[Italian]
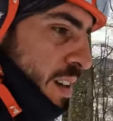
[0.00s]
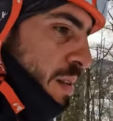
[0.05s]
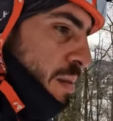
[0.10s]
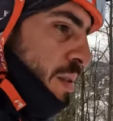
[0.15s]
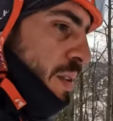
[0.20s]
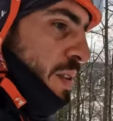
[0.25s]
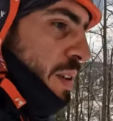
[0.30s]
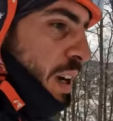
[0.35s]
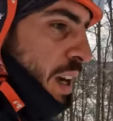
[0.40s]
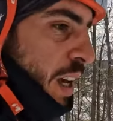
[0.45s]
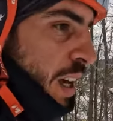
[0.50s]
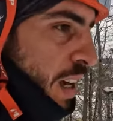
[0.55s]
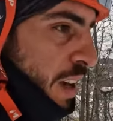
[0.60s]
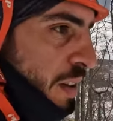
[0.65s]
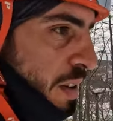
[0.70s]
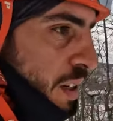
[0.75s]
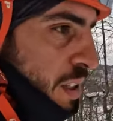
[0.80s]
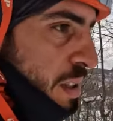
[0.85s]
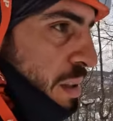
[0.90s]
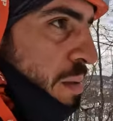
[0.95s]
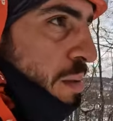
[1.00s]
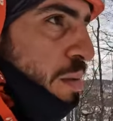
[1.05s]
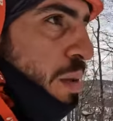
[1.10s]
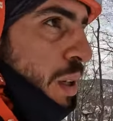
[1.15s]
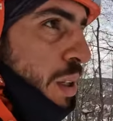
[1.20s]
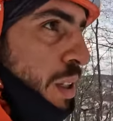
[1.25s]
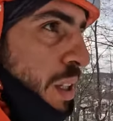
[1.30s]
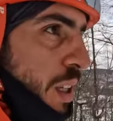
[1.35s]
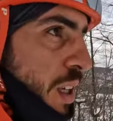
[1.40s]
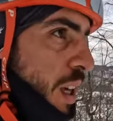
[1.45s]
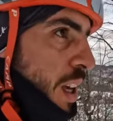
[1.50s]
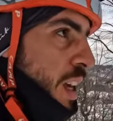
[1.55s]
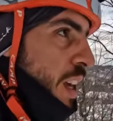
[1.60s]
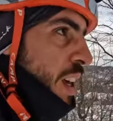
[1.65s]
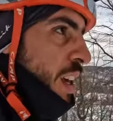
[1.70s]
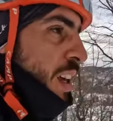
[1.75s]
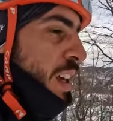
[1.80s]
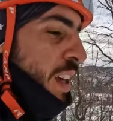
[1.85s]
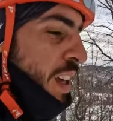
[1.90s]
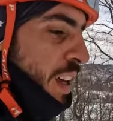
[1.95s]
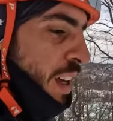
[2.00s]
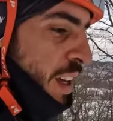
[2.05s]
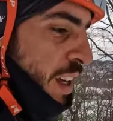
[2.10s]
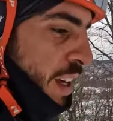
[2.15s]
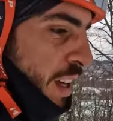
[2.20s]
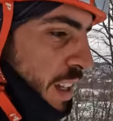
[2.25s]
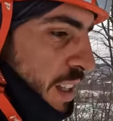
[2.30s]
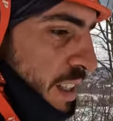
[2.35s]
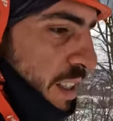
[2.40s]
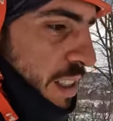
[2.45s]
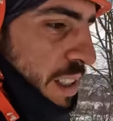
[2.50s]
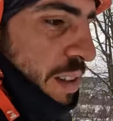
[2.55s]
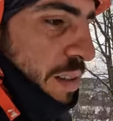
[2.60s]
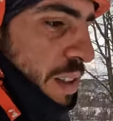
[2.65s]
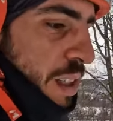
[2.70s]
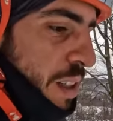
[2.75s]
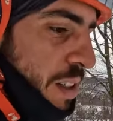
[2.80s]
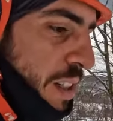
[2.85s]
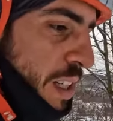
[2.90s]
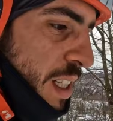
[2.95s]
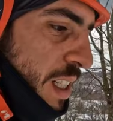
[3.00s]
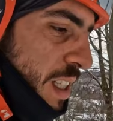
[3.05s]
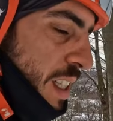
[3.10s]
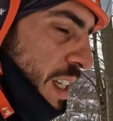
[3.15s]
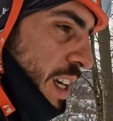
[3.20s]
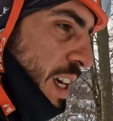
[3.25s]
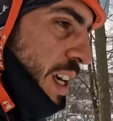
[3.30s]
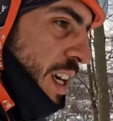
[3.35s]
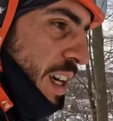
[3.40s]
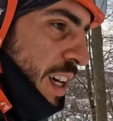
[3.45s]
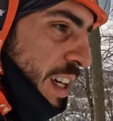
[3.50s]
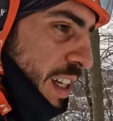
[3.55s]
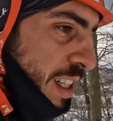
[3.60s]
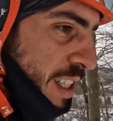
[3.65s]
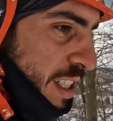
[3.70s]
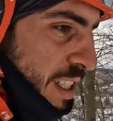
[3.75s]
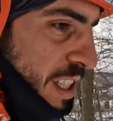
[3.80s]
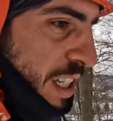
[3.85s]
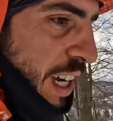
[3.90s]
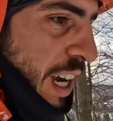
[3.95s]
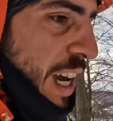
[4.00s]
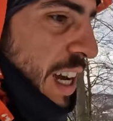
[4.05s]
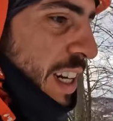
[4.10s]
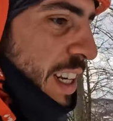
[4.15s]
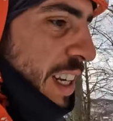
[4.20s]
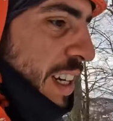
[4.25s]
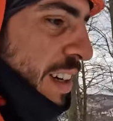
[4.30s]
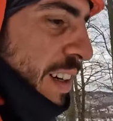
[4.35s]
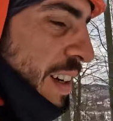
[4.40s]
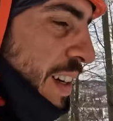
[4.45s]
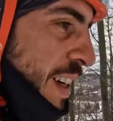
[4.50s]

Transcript: comunque faccio un po' di tra virgolette scarico